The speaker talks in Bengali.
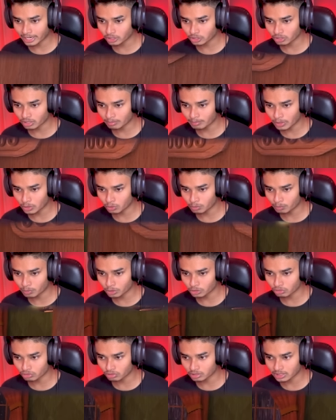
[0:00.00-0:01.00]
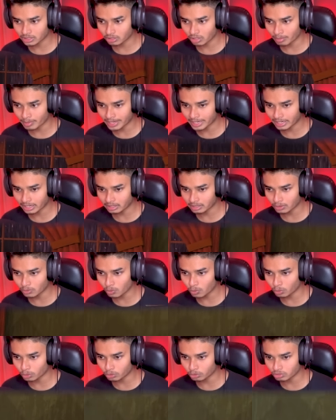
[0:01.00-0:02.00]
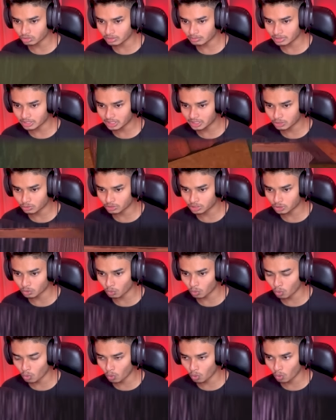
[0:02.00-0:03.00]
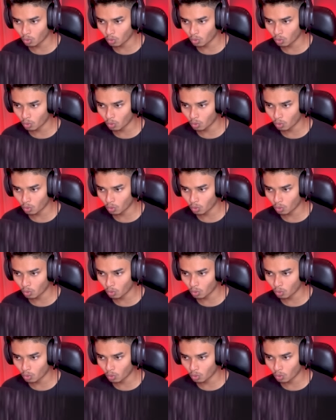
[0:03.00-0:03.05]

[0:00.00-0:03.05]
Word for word: একশো নম্বর রুম পর্যন্ত যেতে হবে আর এখানে দেখো কত জোরে বৃষ্টি হচ্ছে ও